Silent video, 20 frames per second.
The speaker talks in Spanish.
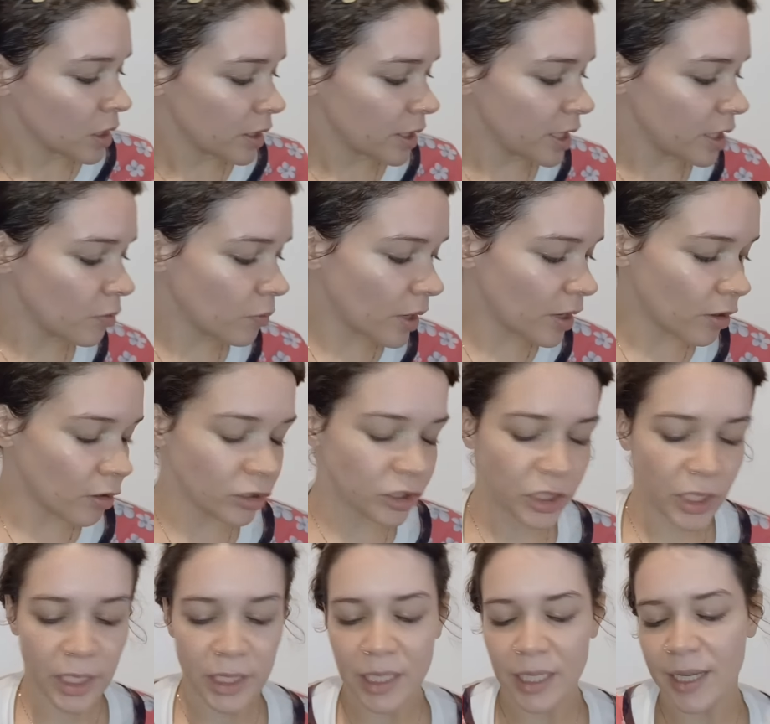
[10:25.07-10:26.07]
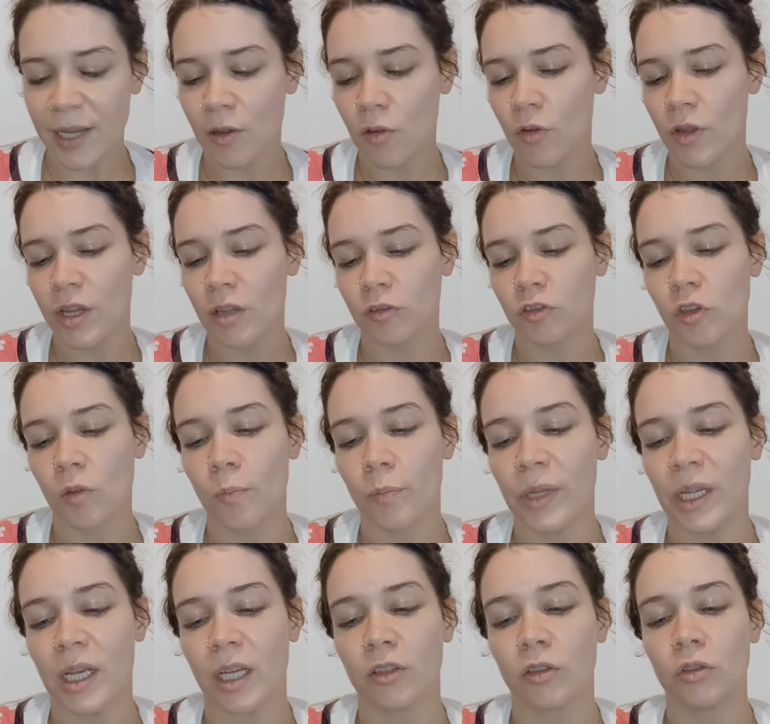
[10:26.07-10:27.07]
Y bueno, lo siguientes que he cogido son
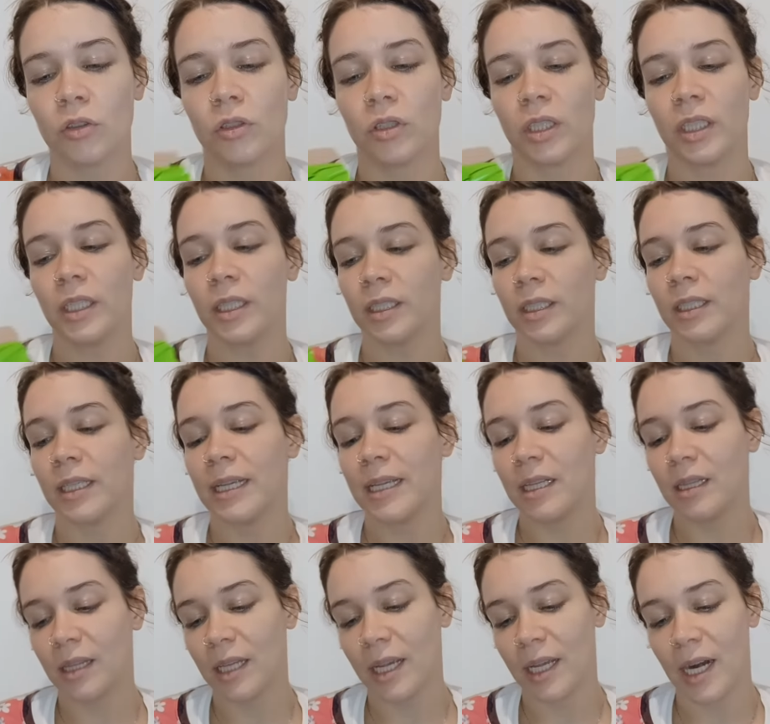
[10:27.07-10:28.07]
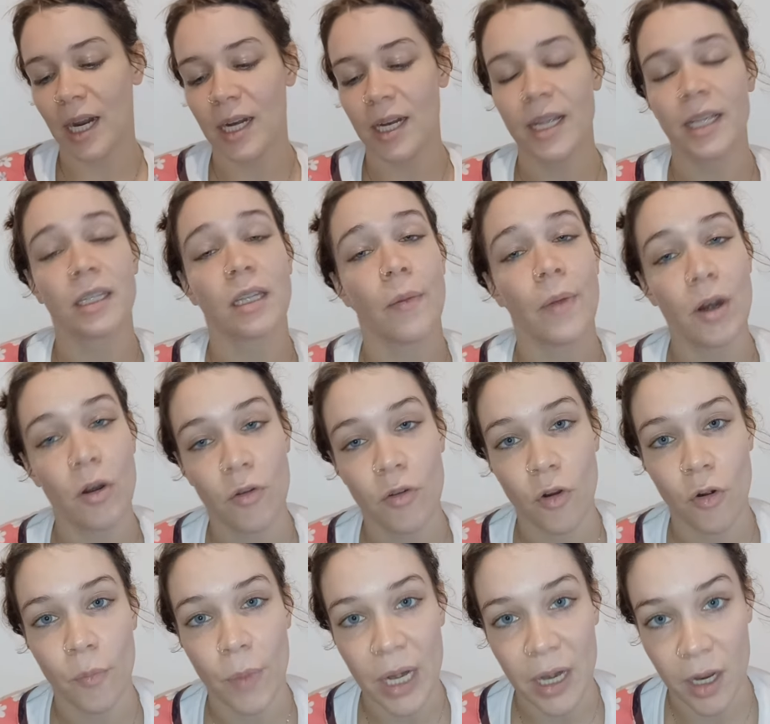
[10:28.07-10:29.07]
picatostes integrales. Estaban los
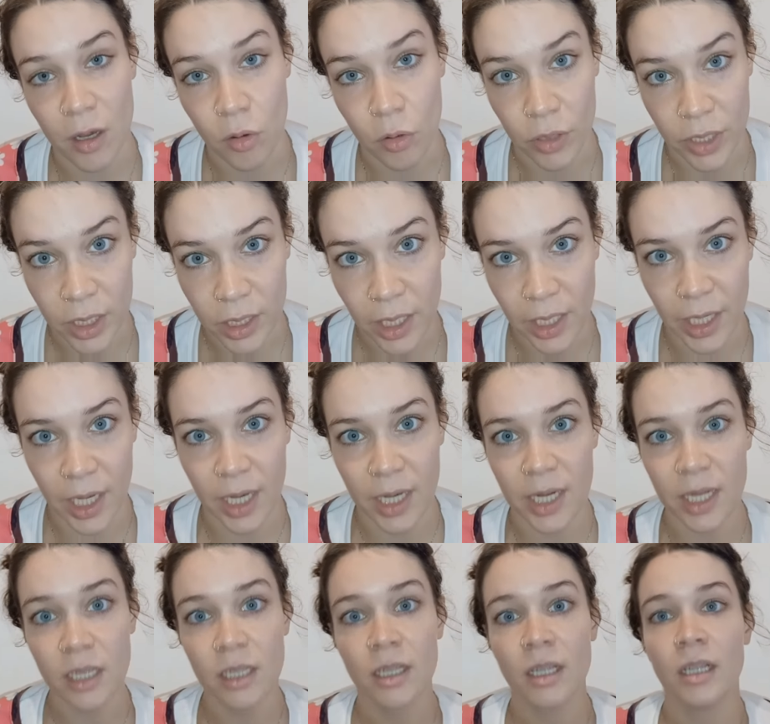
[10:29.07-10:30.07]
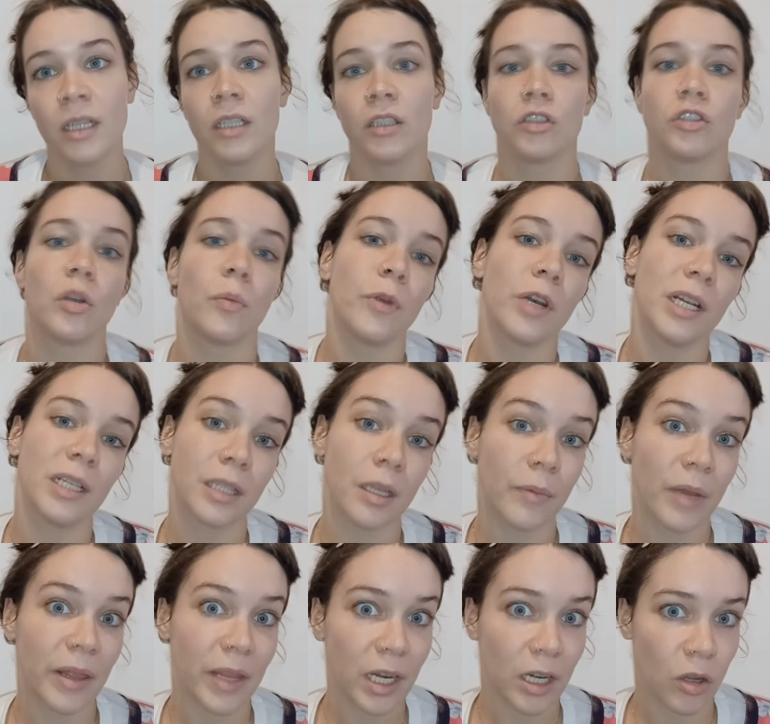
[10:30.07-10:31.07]
normales y los integrales. Yo por el
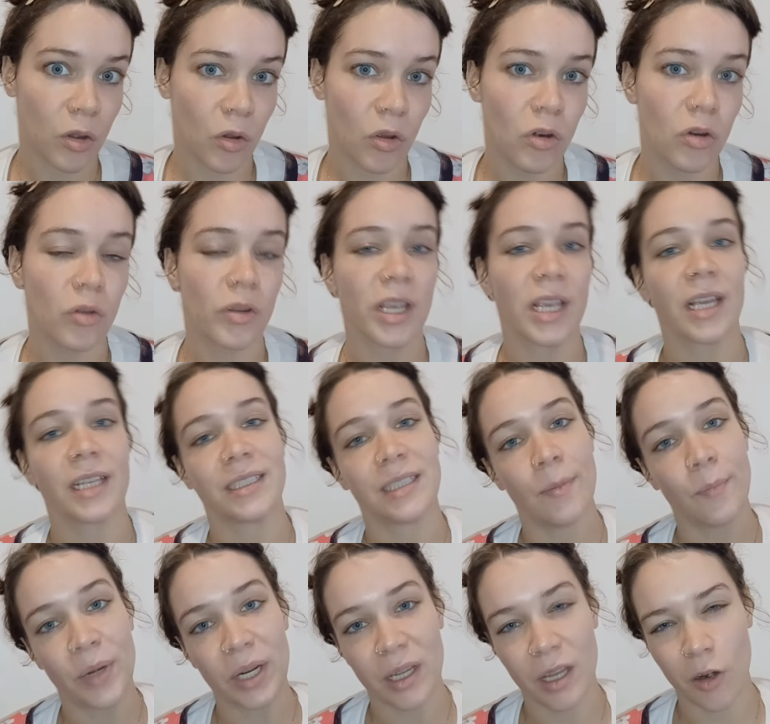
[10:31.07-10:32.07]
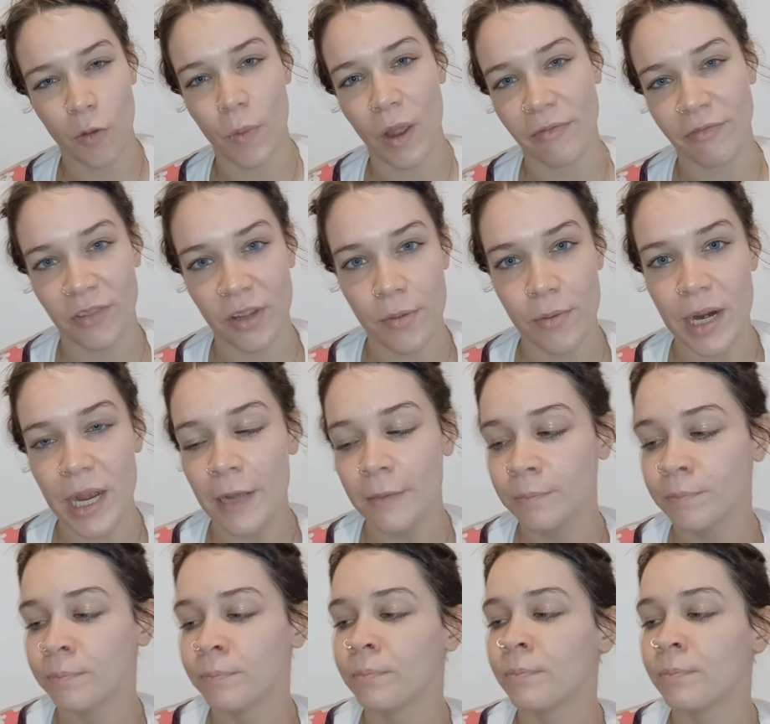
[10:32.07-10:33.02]
tema del colon y que siempre quiero más fibra,